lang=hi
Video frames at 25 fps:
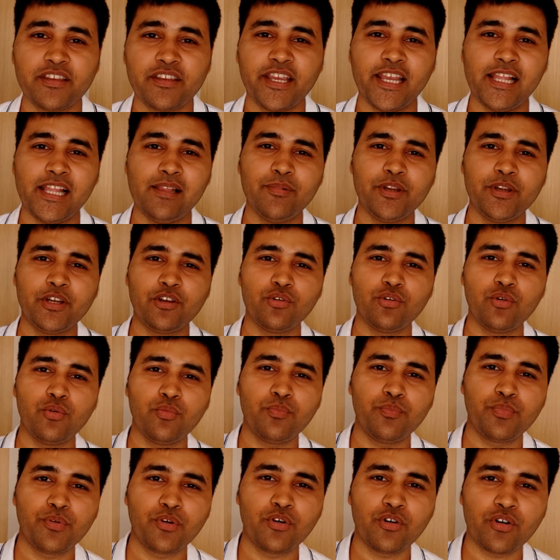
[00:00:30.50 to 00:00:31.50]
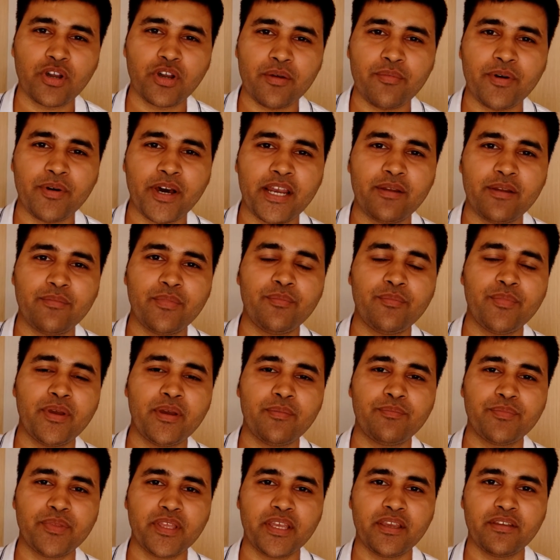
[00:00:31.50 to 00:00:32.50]
रियल मी टू प्रो के बारे में मैं
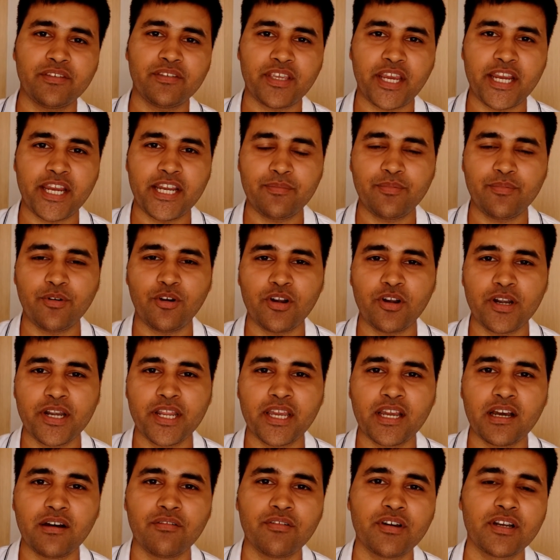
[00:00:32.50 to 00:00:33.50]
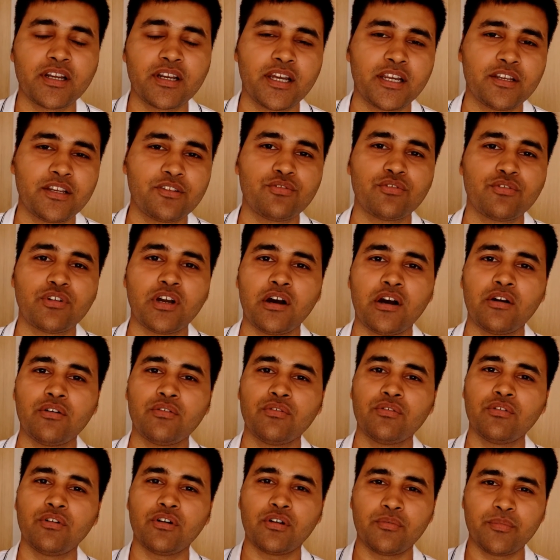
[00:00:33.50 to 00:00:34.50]
अपने साइट पर ऑलरेडी कवर कर चुका
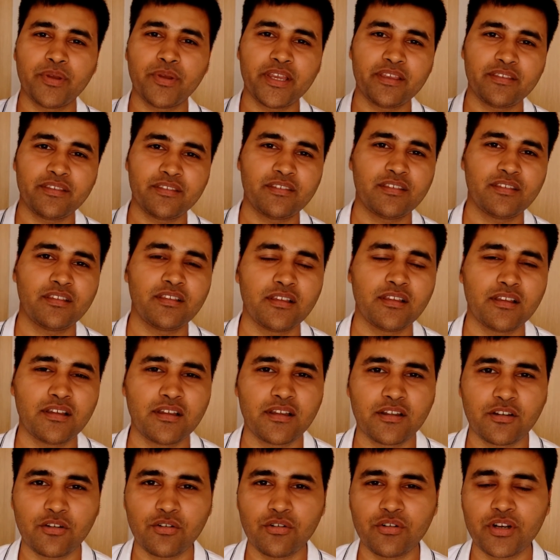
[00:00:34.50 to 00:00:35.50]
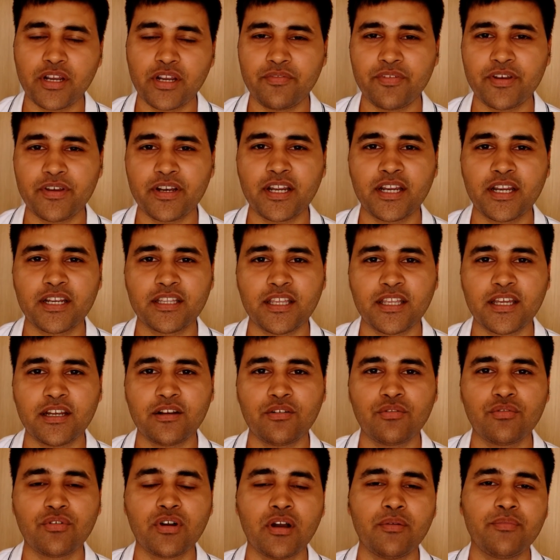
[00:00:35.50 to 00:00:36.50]
हूँ और मैं इसको रेफ़र करता
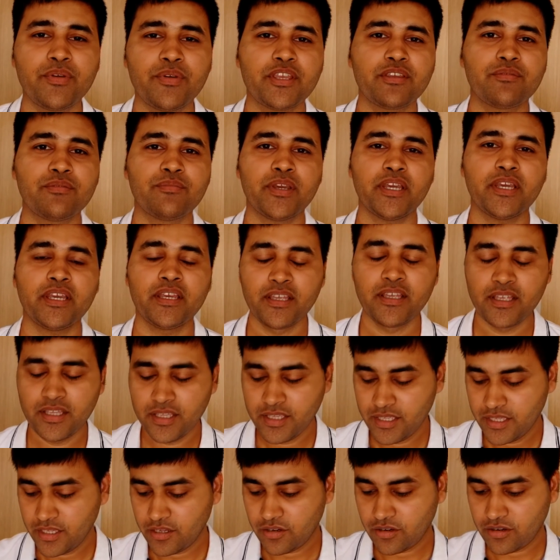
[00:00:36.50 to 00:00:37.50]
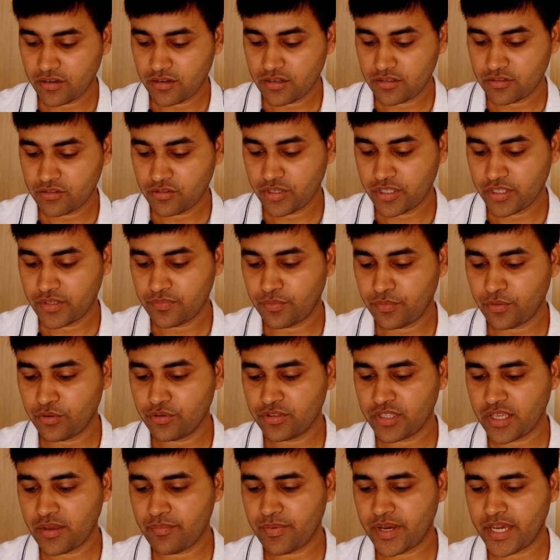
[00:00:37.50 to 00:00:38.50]
रहूँगा बीच में तो इस
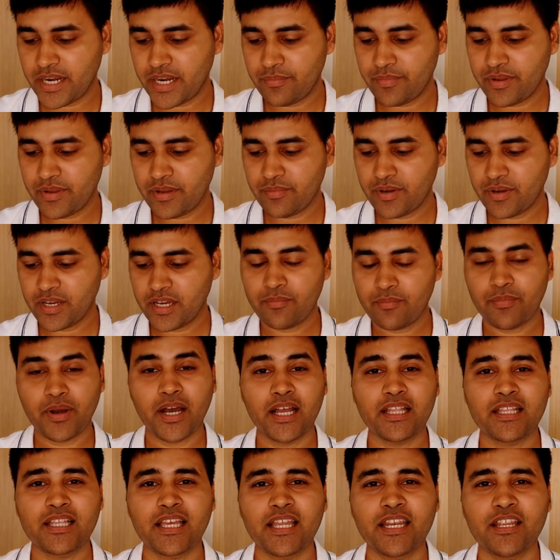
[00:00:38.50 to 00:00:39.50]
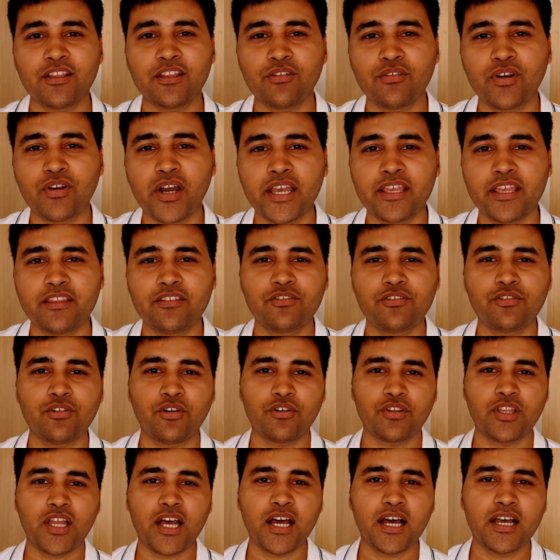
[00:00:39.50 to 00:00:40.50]
फ़ोन के बारे में हम अगर बात करें तो गई
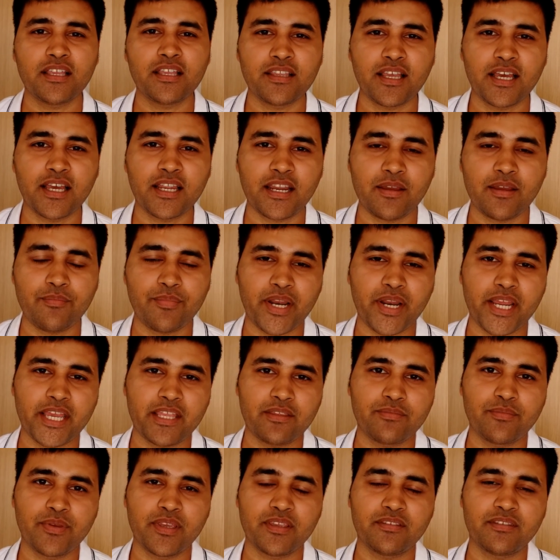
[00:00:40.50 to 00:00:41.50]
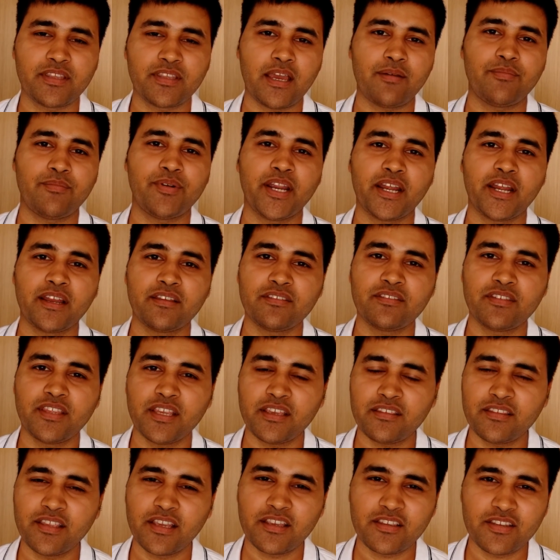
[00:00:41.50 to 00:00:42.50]
चौदह हज़ार के प्राइस में स्नैपड्रैगन
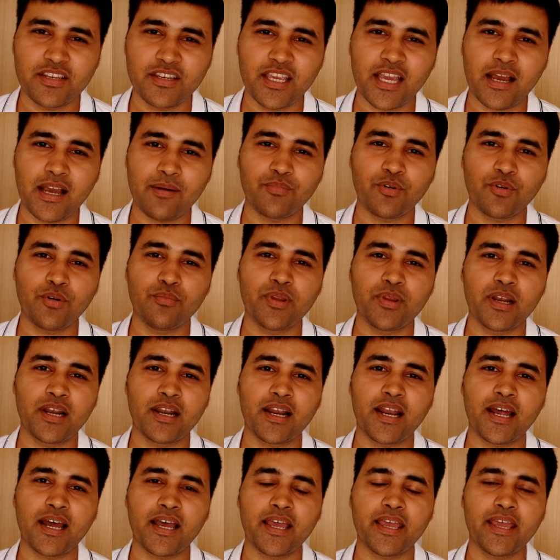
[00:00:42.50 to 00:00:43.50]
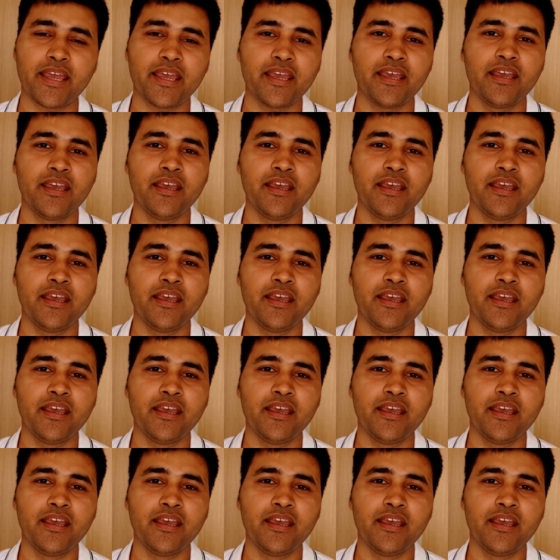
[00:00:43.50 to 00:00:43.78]
660 आपको मिल रहा है